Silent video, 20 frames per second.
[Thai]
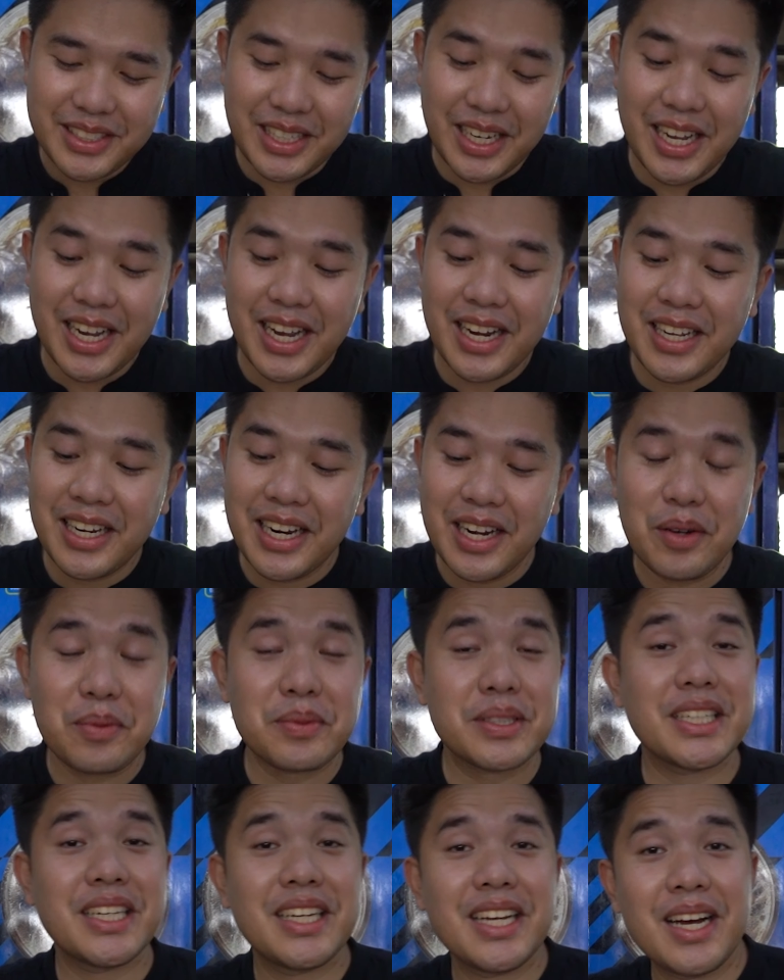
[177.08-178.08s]
สำหรับใครที่ทานขนม
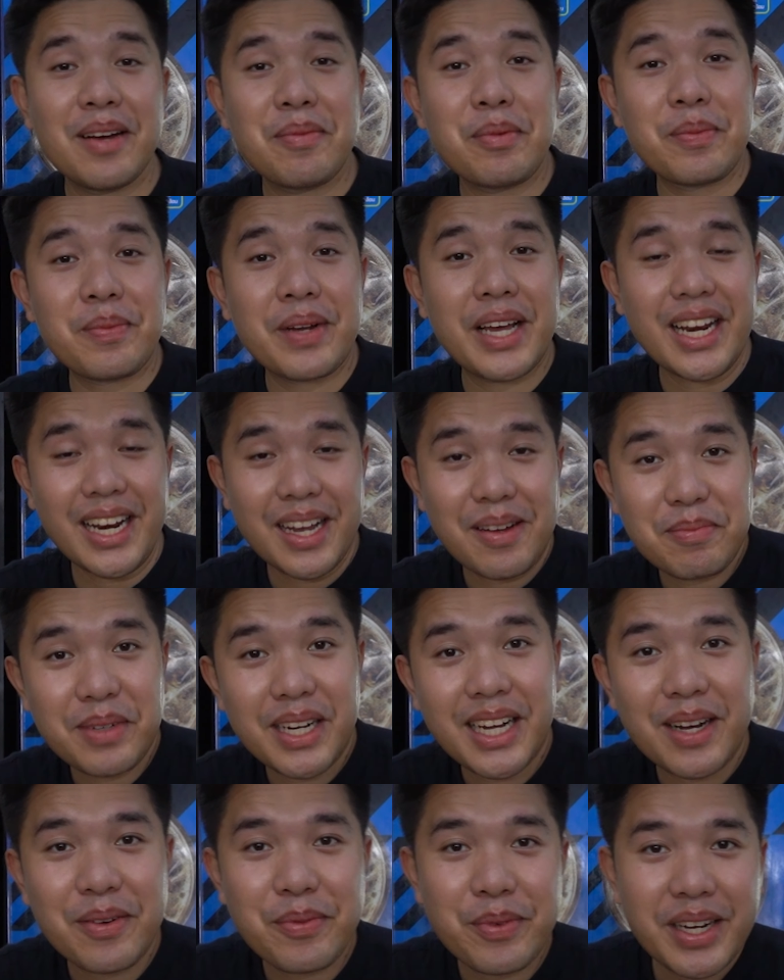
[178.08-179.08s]
จีนนะครับ ผมแนะนำ
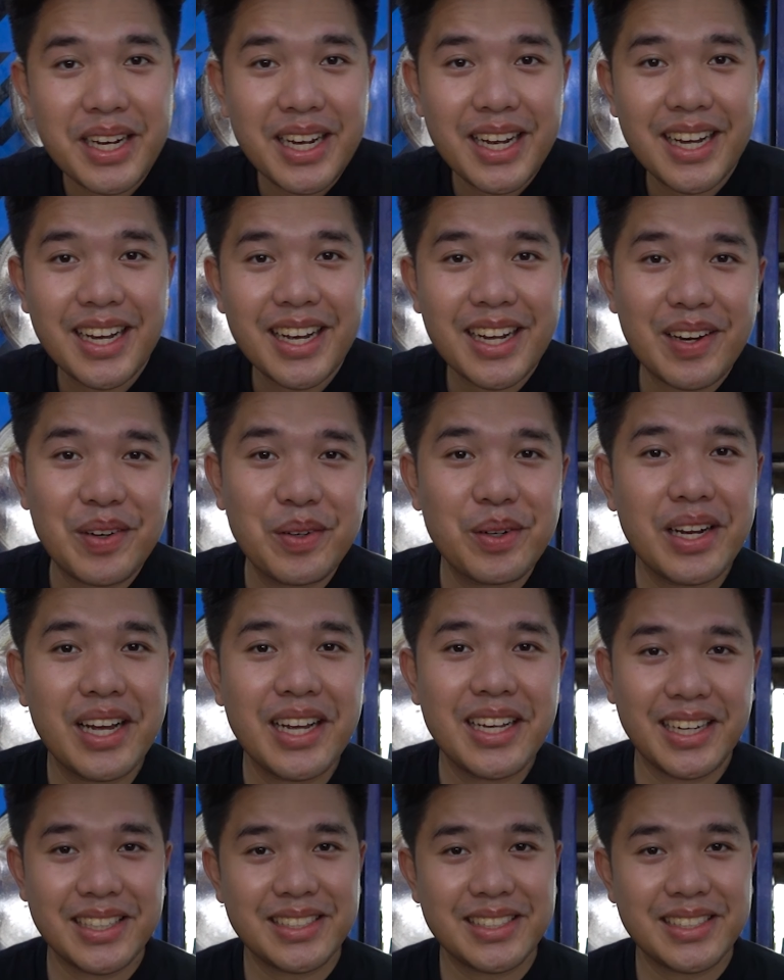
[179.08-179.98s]
นะครับว่ากดรนณาอ